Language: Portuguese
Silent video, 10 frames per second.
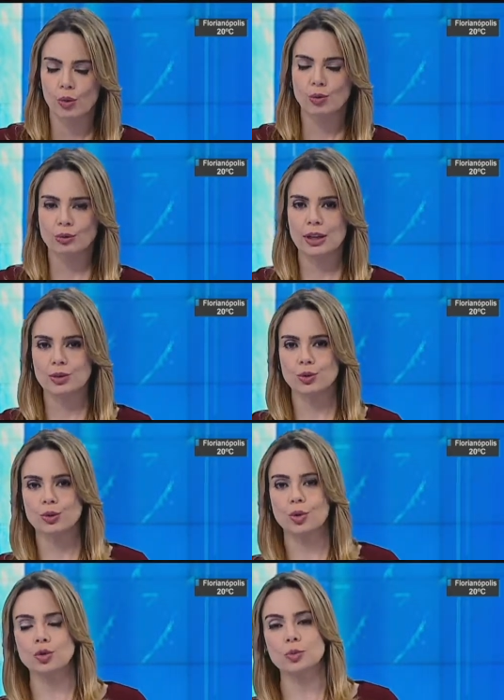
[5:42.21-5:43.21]
Um terço dos
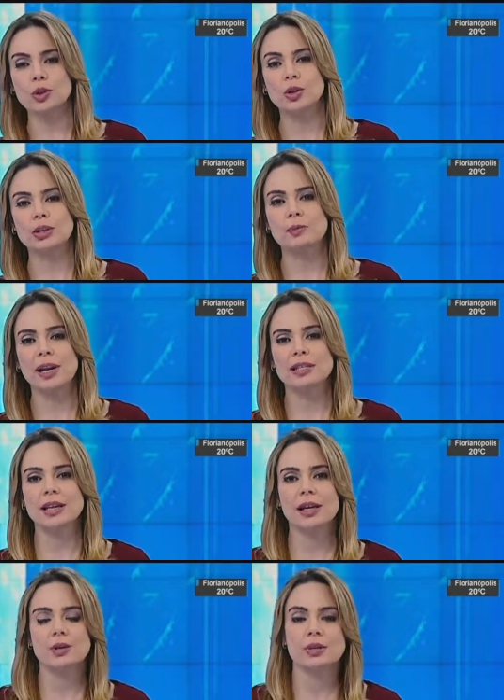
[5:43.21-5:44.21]
consumidores
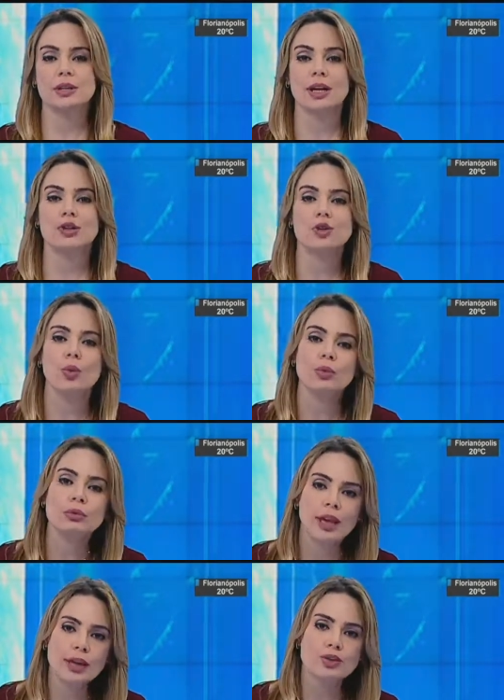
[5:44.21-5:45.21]
brasileiros está
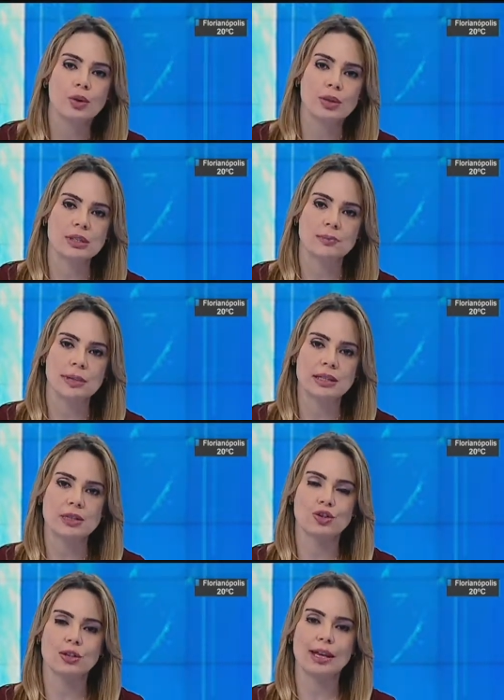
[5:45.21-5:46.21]
descontente com as
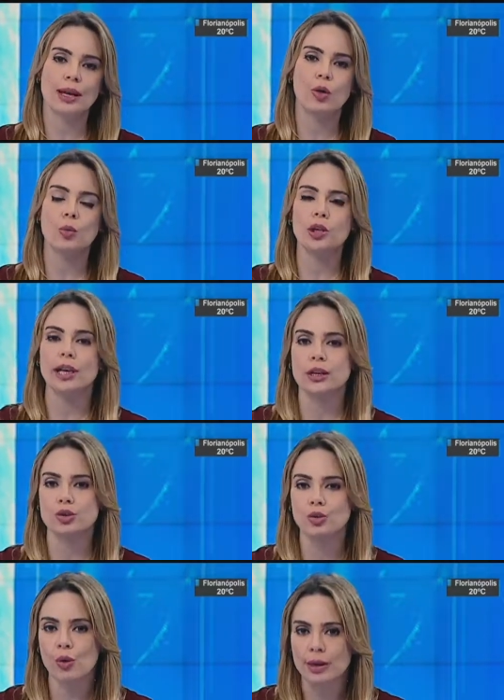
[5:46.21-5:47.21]
empresas de
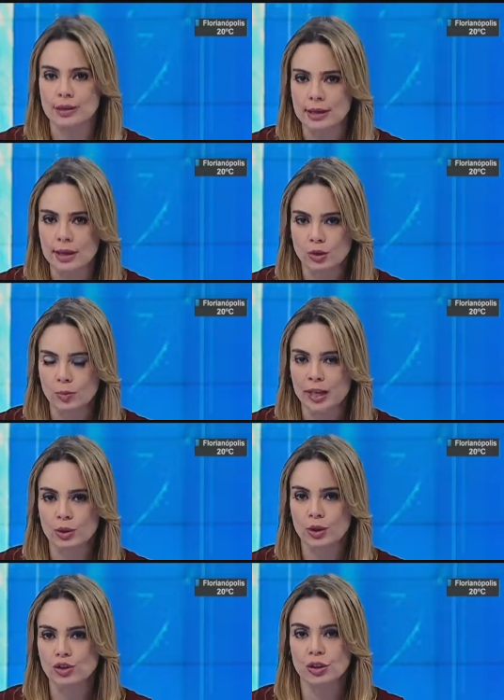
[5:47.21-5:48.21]
telecomunicações. As
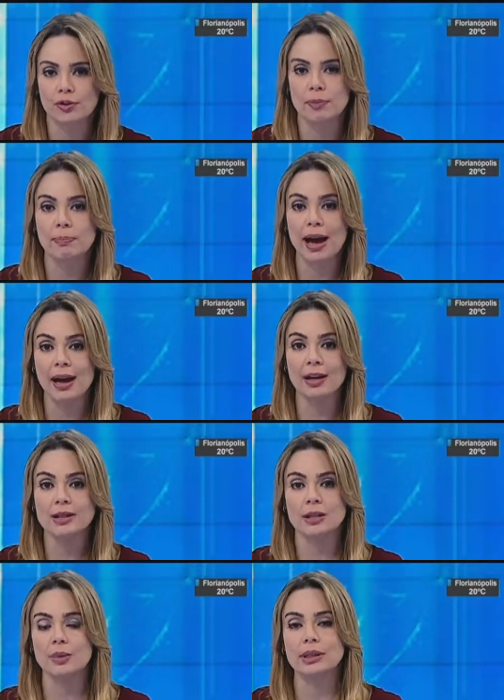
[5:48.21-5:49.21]
operadoras de TV paga
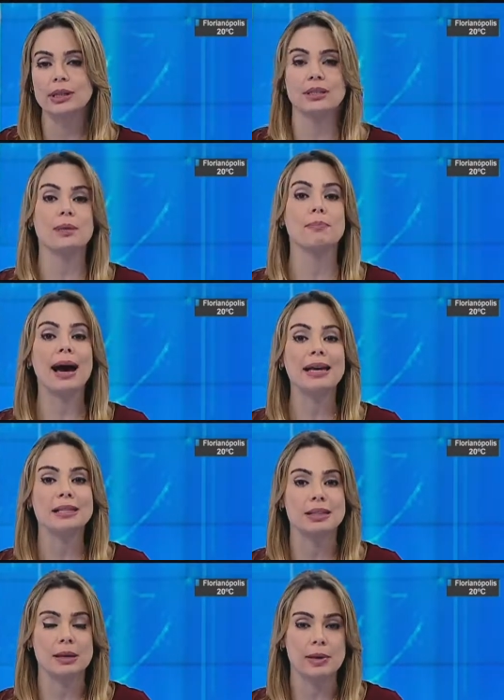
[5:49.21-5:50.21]
estão entre as que mais
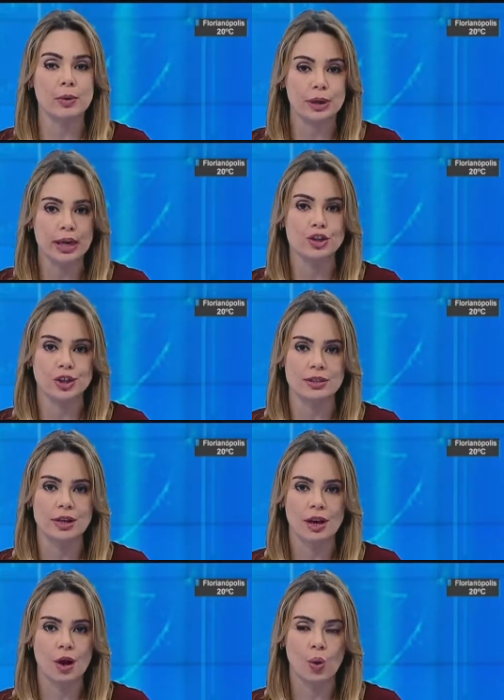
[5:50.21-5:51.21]
receberam queixas.
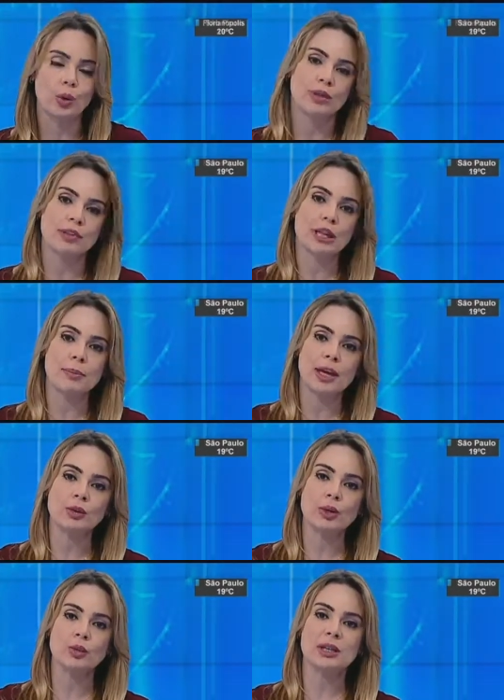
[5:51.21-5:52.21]
O
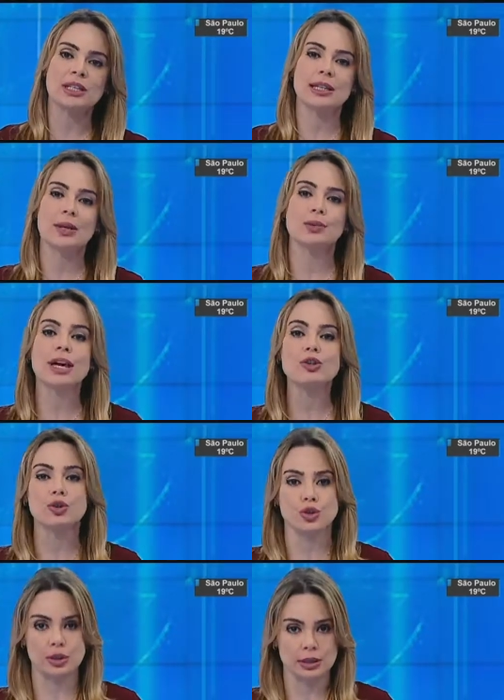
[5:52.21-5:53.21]
levantamento é do Ministério da
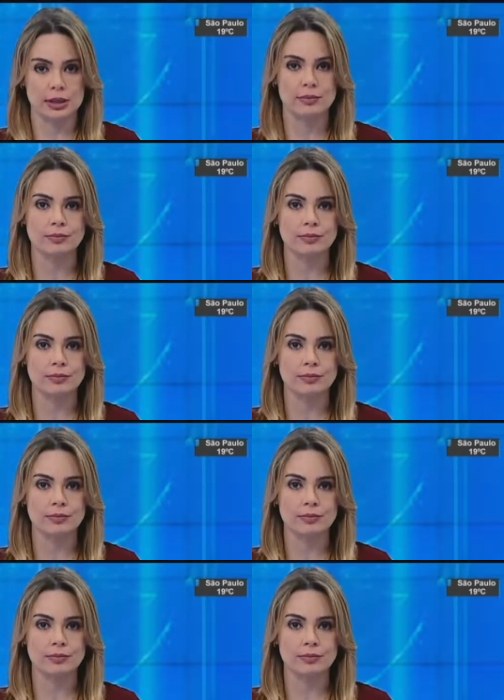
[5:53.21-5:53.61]
Justiça.